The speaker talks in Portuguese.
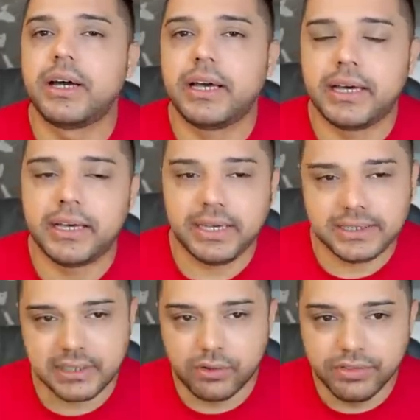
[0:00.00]
é,
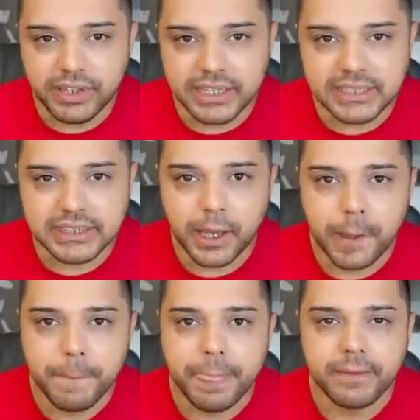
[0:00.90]
esta conferência
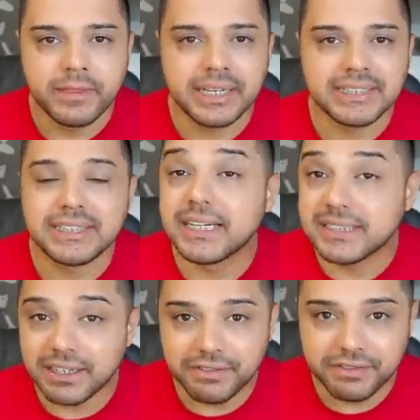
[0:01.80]
na
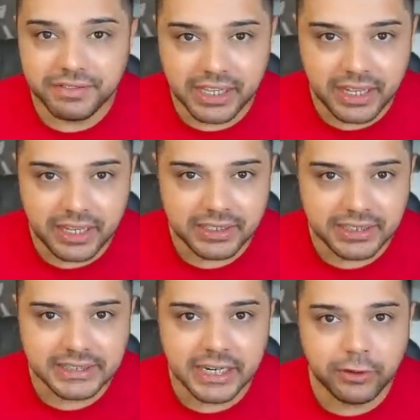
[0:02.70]
sexta-feira,
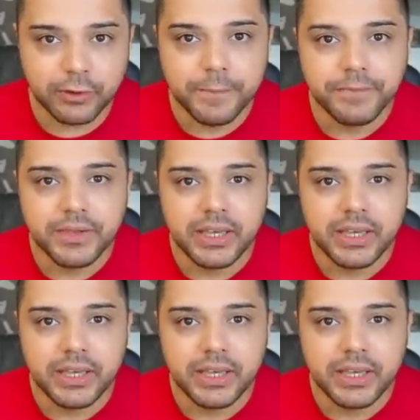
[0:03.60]
tá certo?